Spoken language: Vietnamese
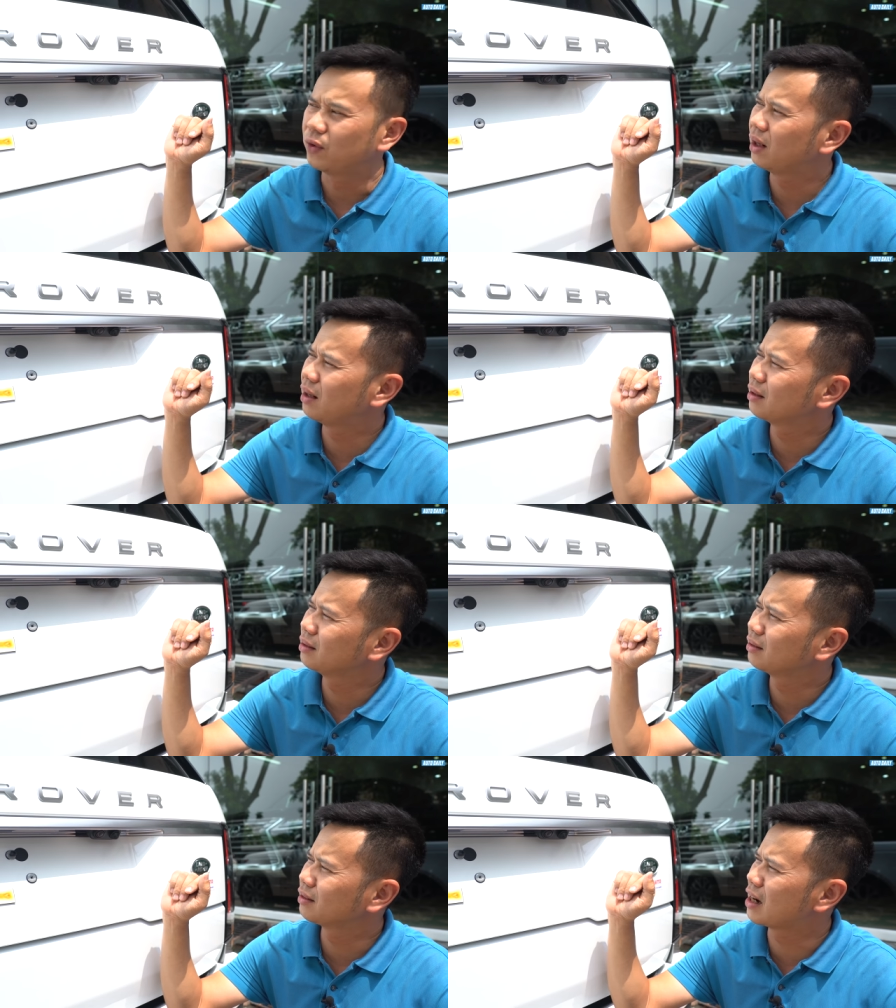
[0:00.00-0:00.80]
vâng
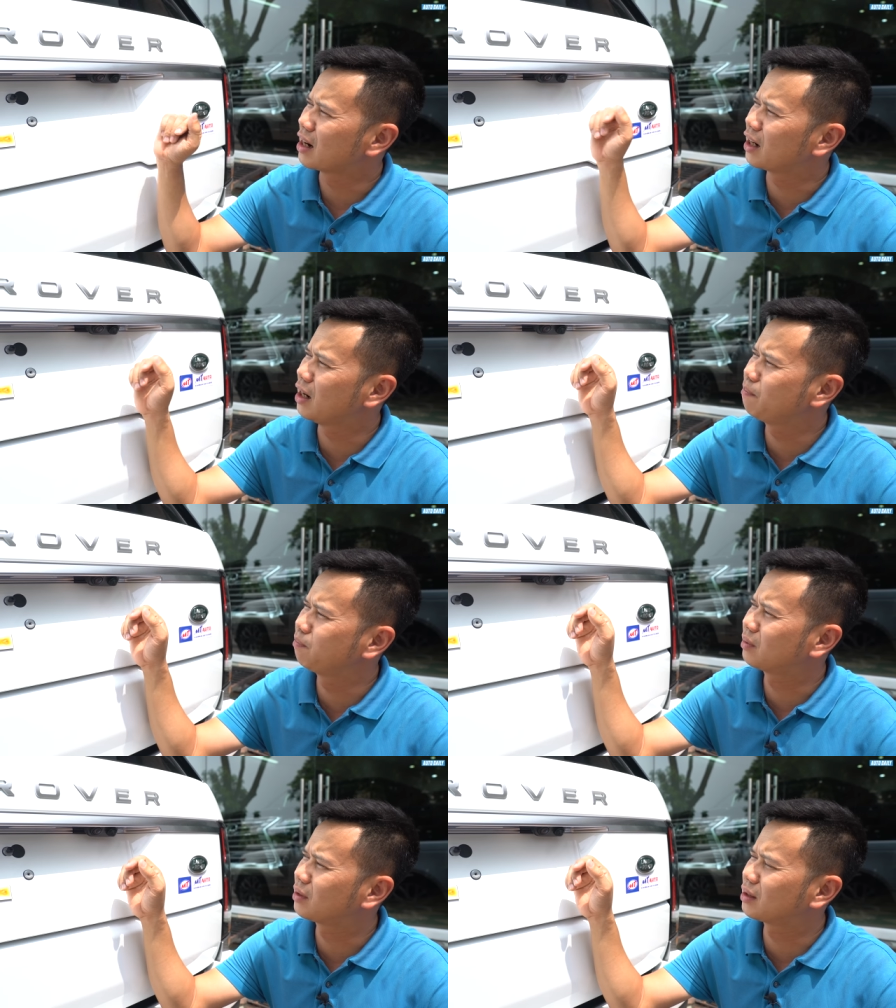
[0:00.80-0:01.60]
đẳng cấp
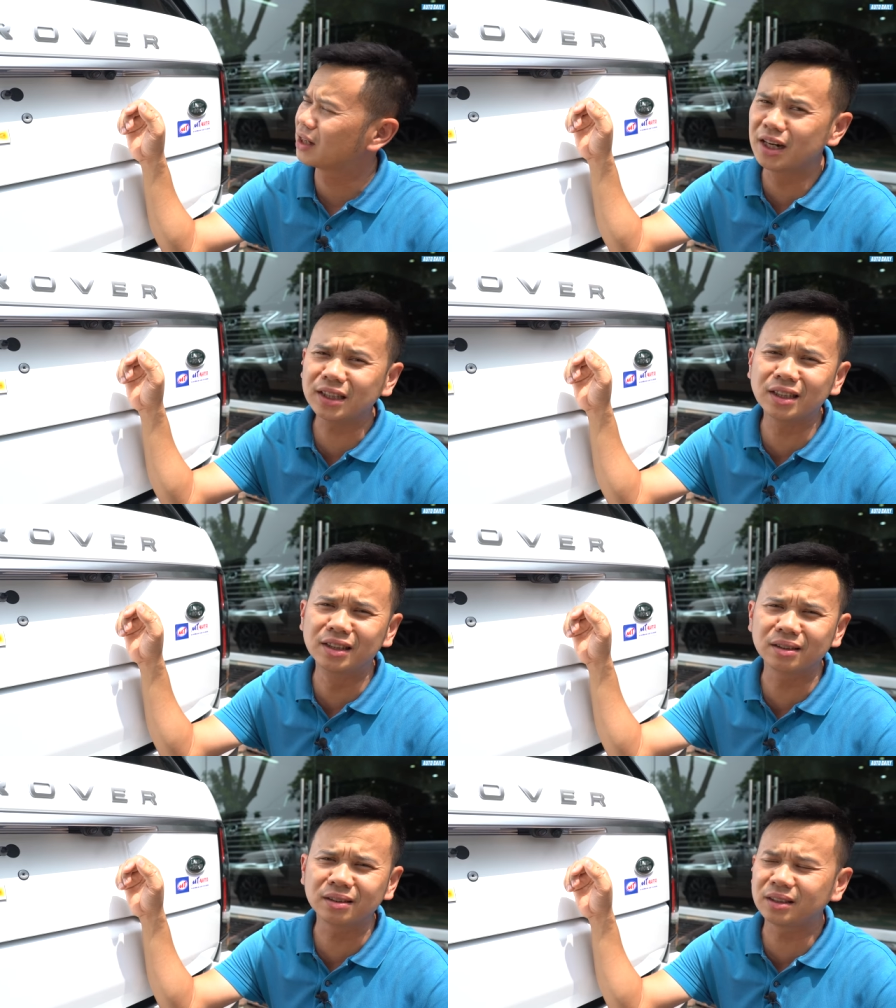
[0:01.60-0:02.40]
tới từ
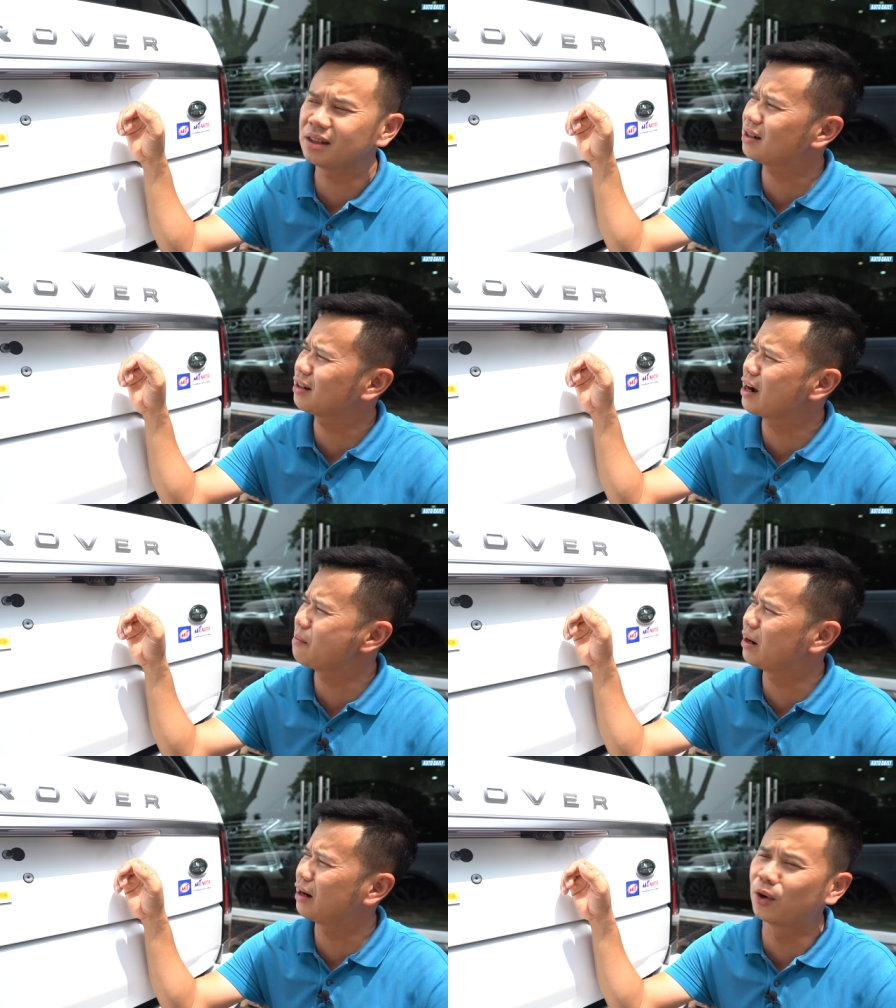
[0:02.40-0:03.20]
những chiếc
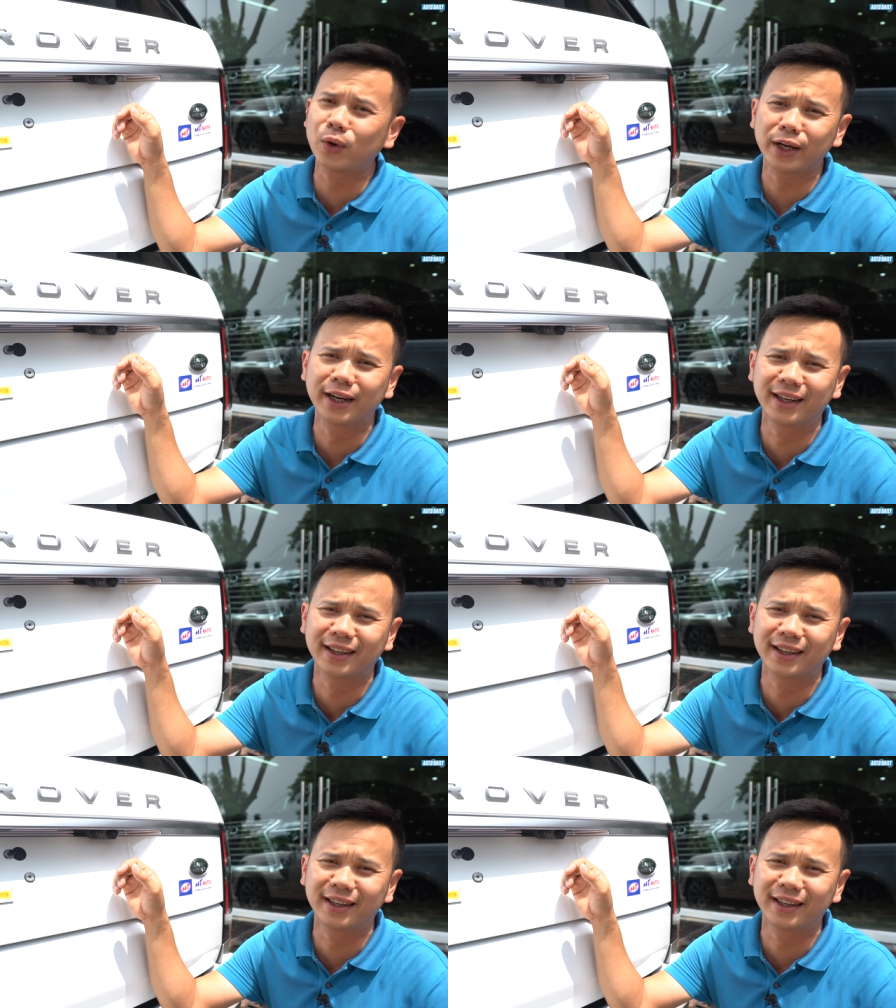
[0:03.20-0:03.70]
camera lùi